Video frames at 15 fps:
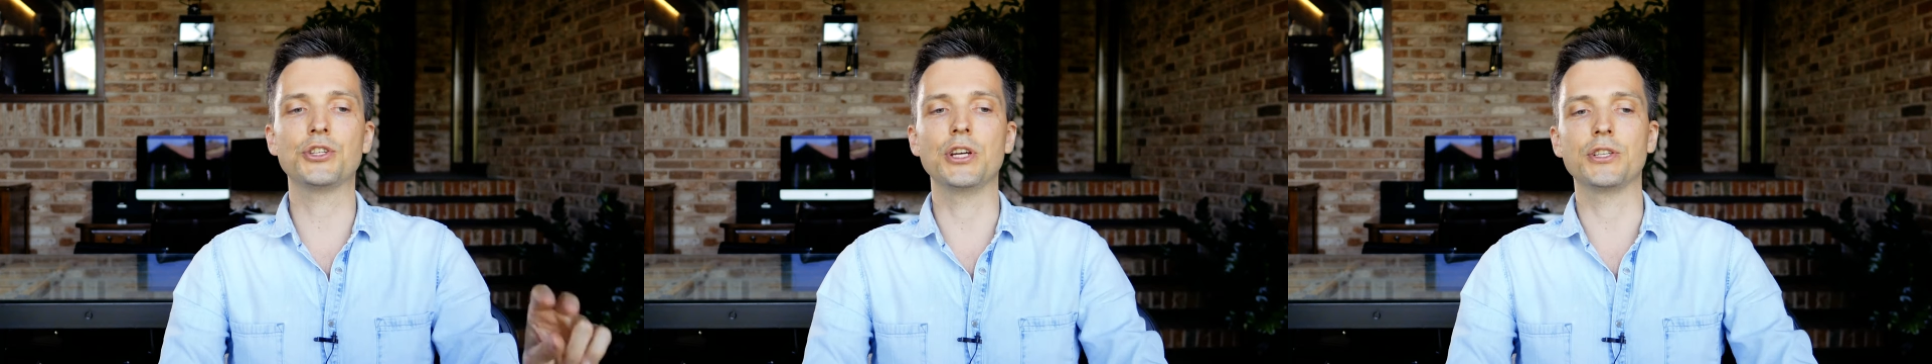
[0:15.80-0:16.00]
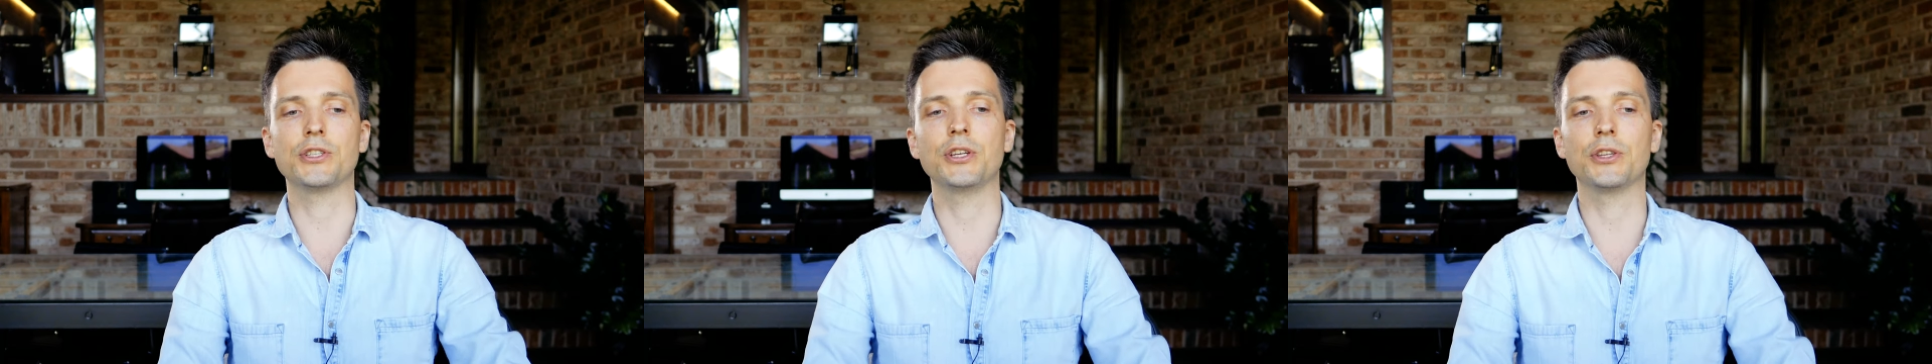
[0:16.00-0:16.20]

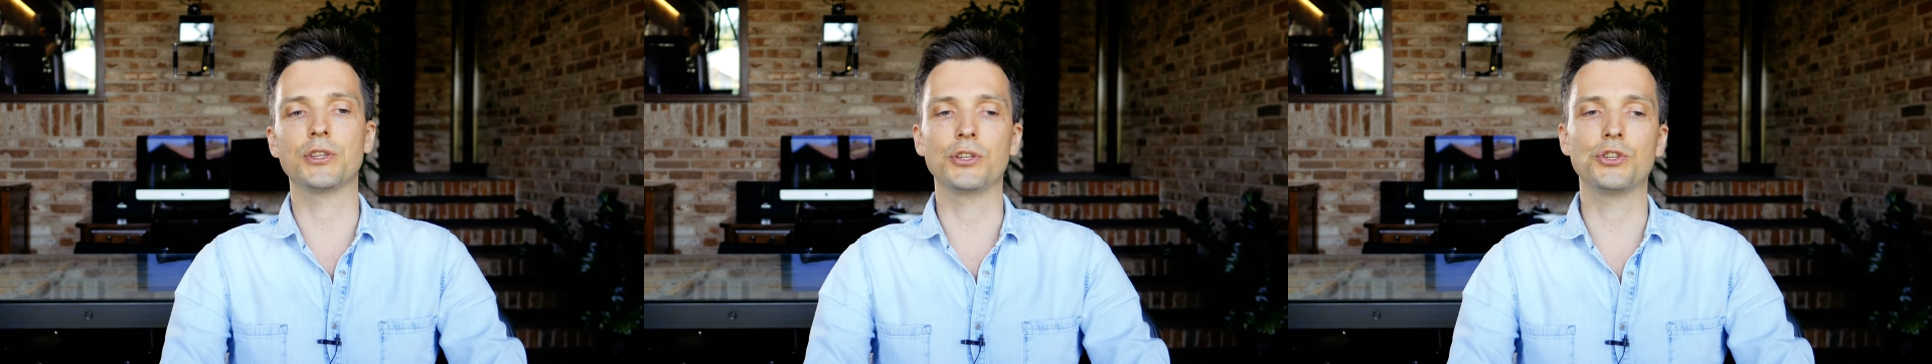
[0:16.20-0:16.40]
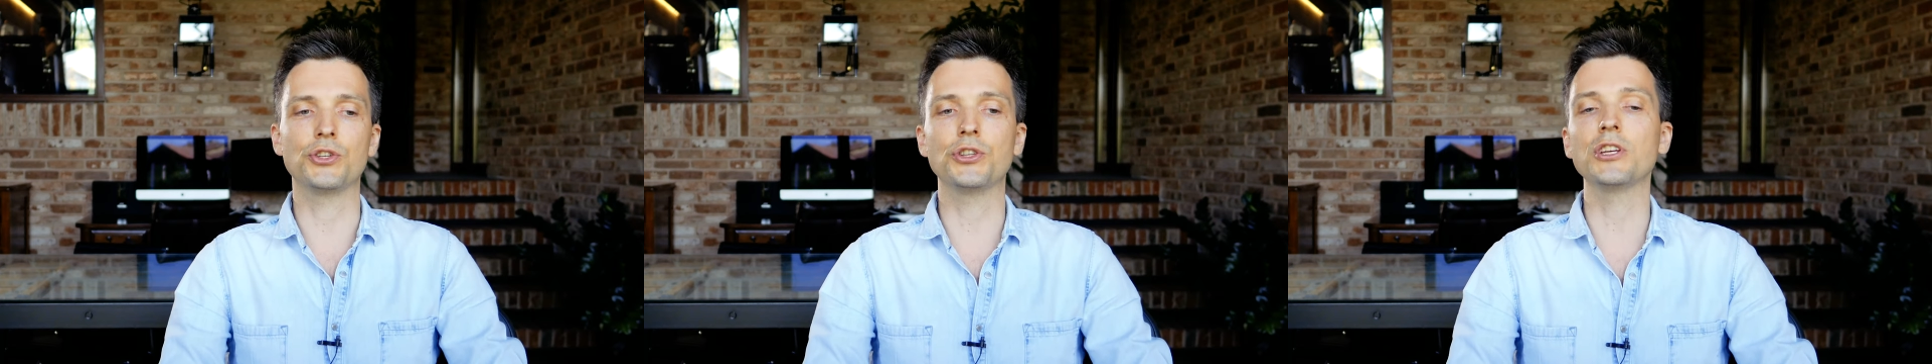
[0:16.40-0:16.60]
часть –
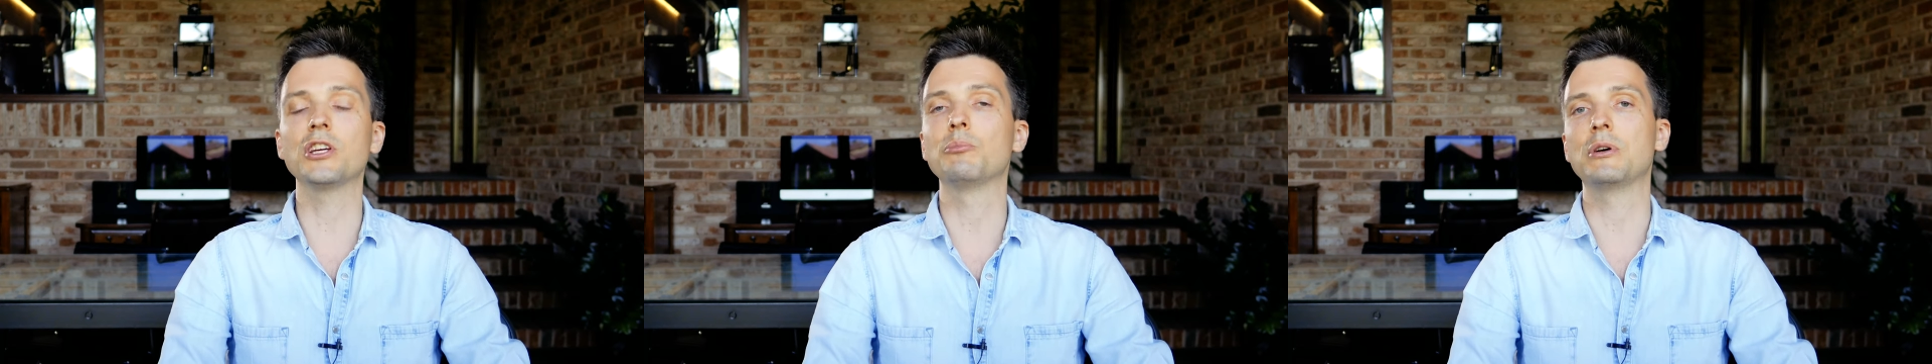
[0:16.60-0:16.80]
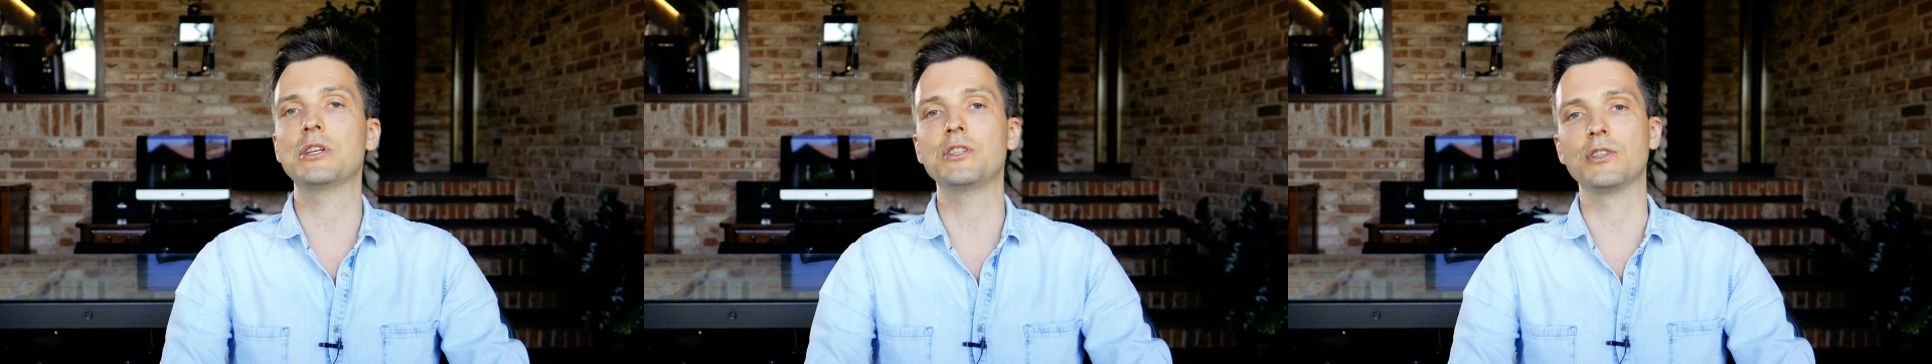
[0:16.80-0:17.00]
это
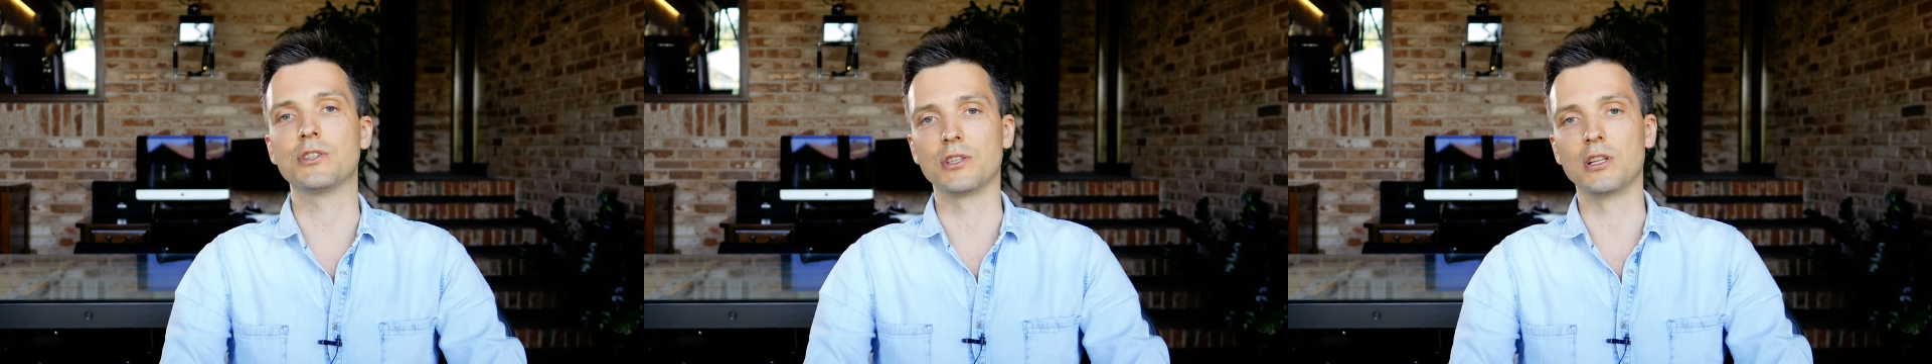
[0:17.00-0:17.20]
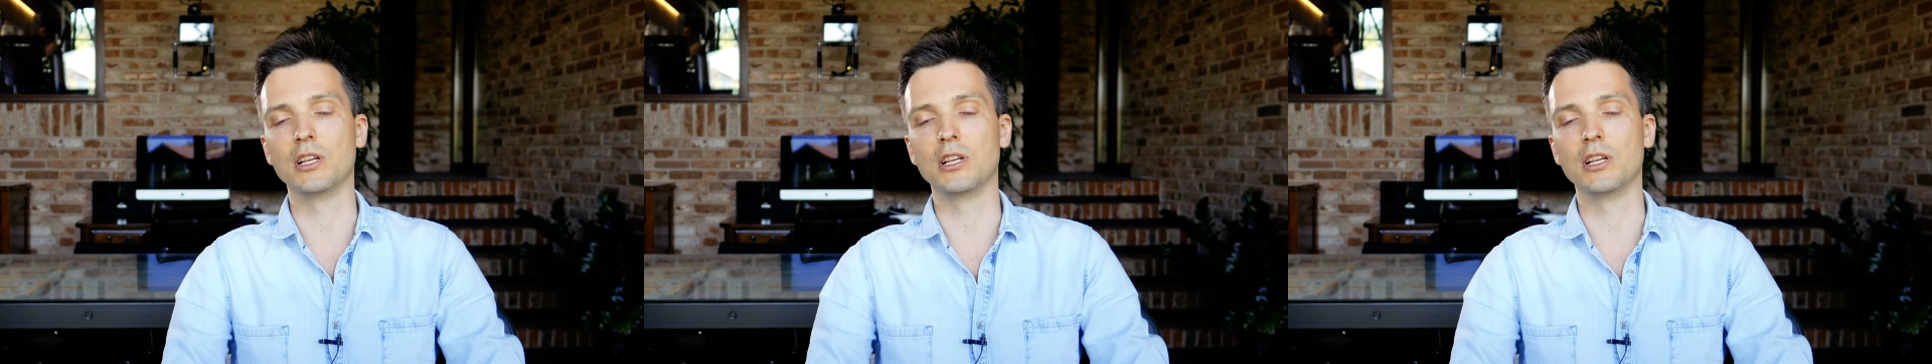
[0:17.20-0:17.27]
четыре позиции